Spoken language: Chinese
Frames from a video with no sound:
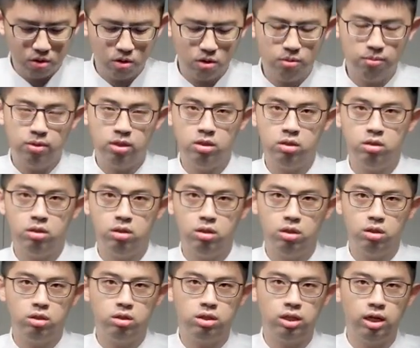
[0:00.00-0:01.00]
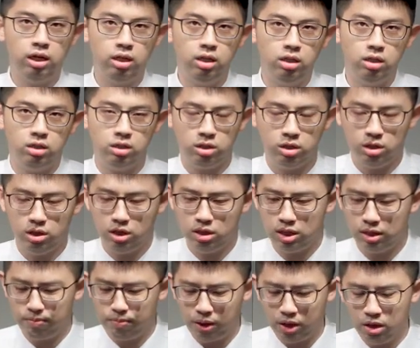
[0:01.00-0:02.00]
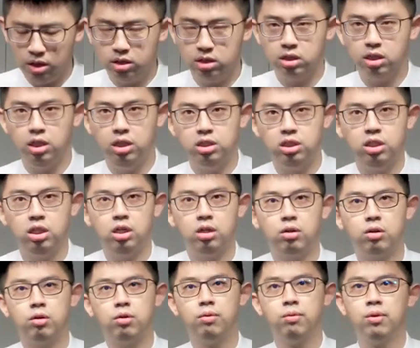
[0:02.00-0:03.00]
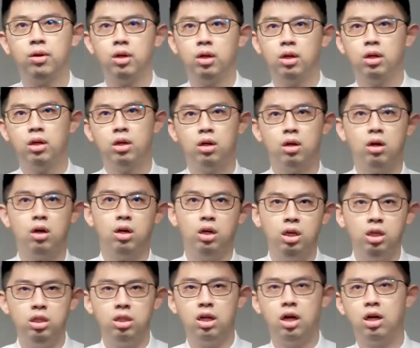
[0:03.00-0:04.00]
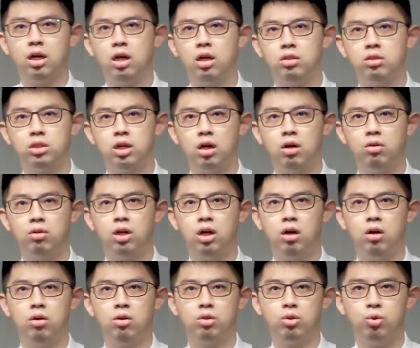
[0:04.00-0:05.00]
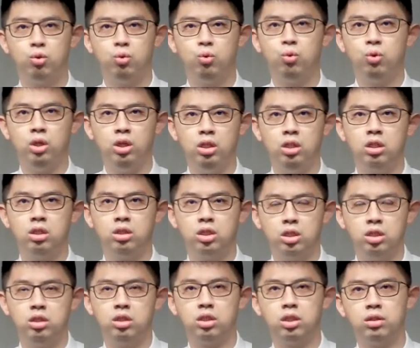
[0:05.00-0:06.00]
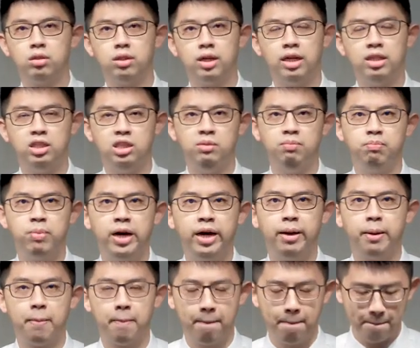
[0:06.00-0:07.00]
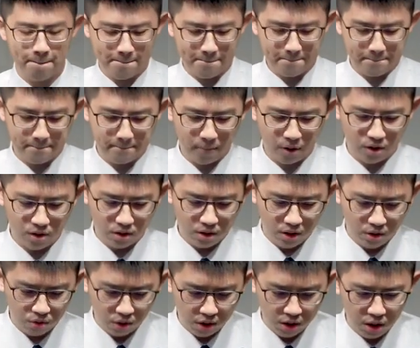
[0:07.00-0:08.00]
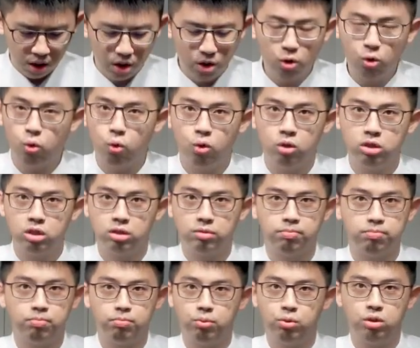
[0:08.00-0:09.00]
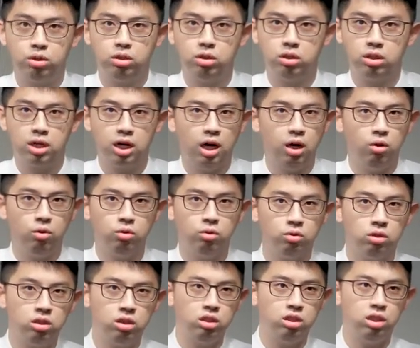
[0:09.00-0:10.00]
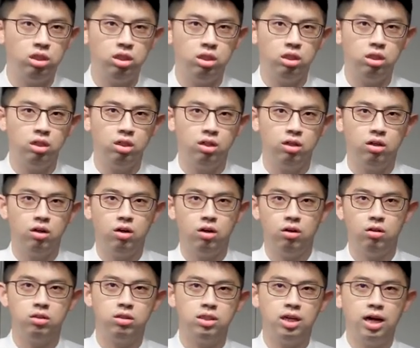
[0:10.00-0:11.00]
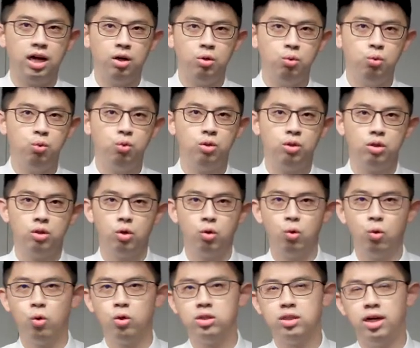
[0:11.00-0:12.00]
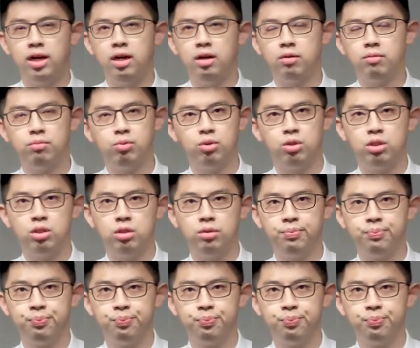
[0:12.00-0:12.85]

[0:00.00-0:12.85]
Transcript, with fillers: 我们在世界上拼的这一切，哈，啊，应当要找到独一的真神来敬拜，因为人活着不是靠这些，哦，财物、货财，不是，